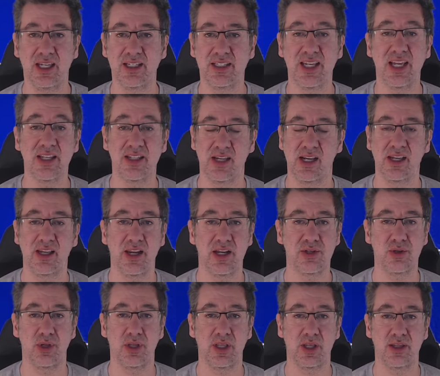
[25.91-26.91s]
senza
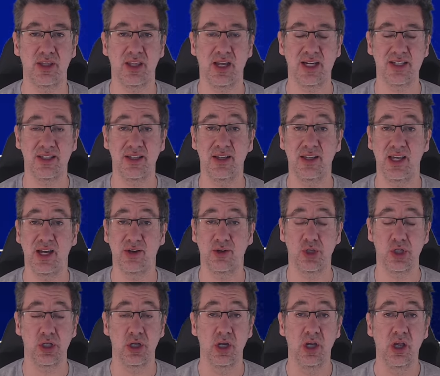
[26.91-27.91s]
l'ingresso di Tati
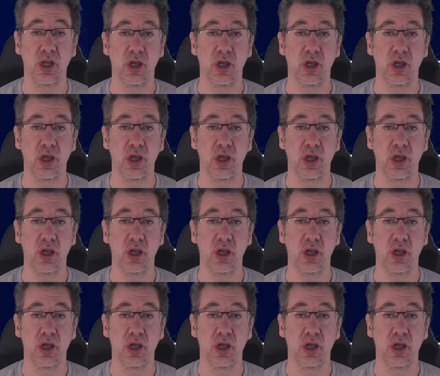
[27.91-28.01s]
Castellanos